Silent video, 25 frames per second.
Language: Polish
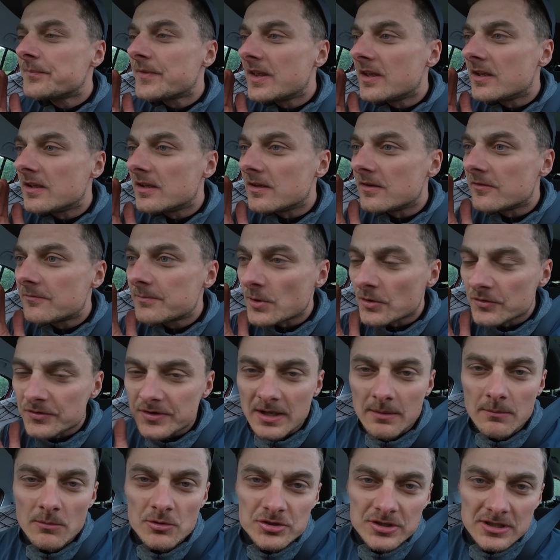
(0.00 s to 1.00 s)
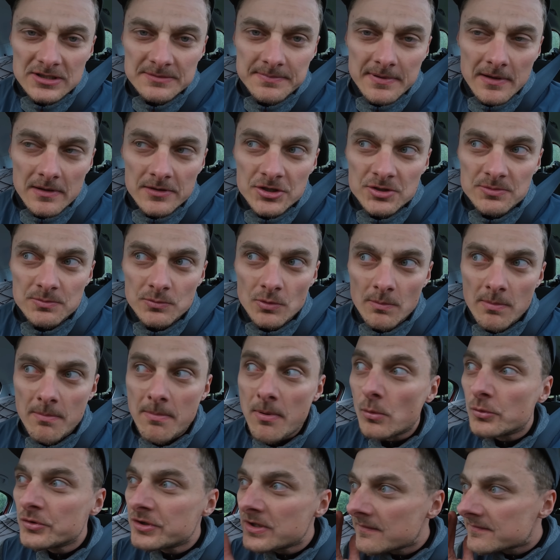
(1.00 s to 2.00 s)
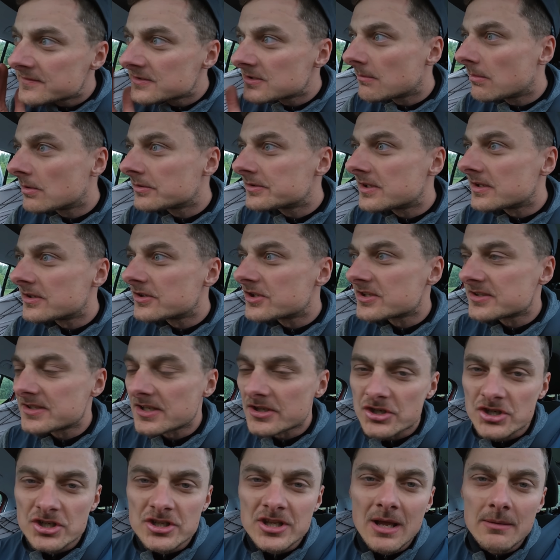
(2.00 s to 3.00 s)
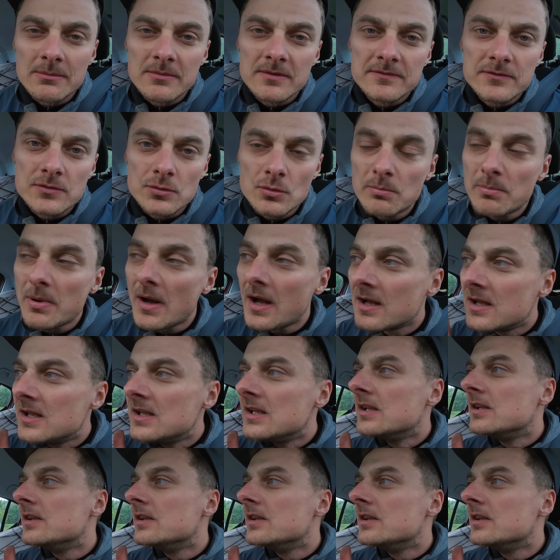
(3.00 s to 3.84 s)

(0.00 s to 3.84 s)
Y, w piątek można spędzić mi południe, w sobotę się zażynamy w trupa.